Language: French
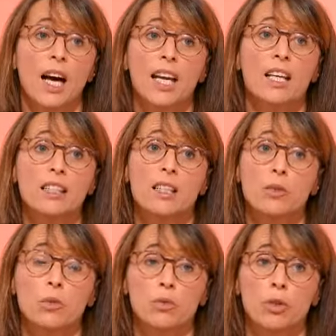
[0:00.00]
réalité
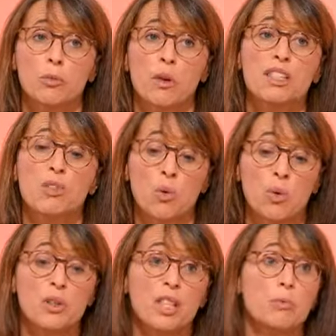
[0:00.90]
du consentement. Est-ce
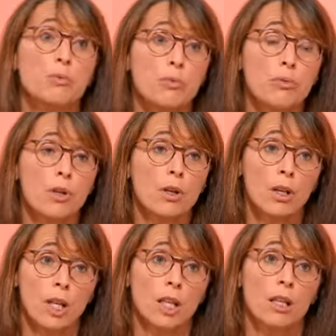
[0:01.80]
qu'au début,
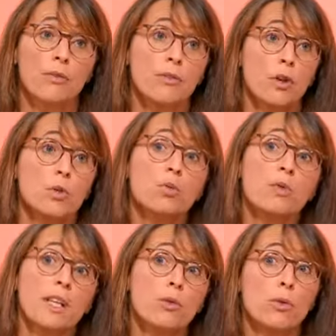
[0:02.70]
ils veulent
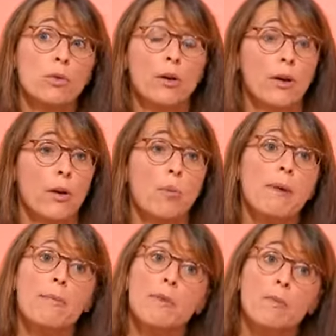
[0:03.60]
tous les deux euh, au
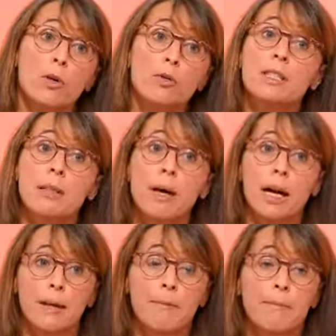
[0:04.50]
même moment se
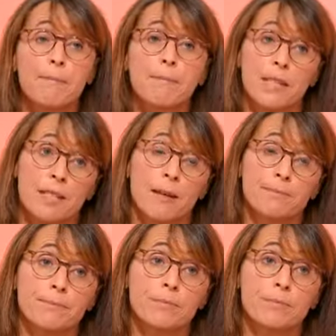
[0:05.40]
séparer il y a une
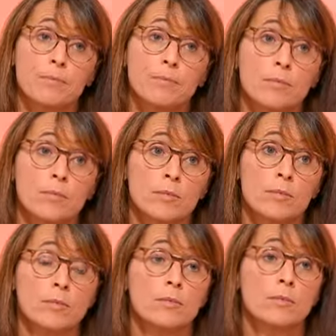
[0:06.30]
marge de négociation
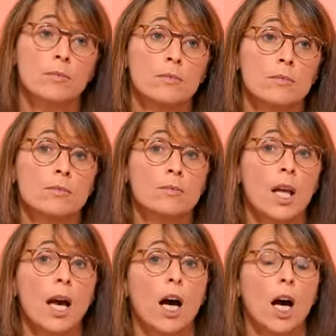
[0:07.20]

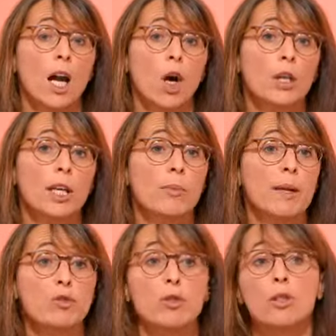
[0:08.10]
ah, alors, il y a une
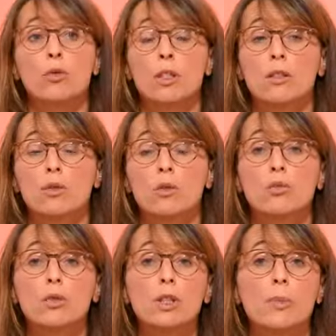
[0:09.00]
marge de
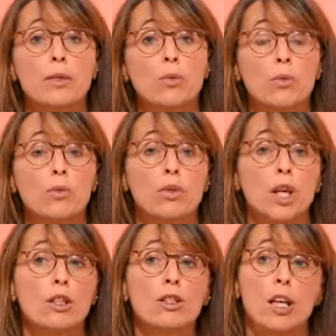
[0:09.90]
négociation, oui, parce qu'il y
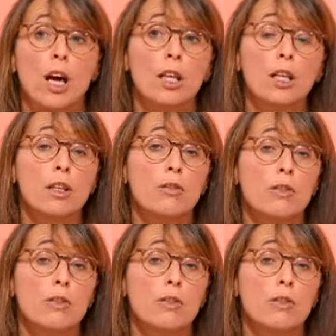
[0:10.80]
a des salariés qui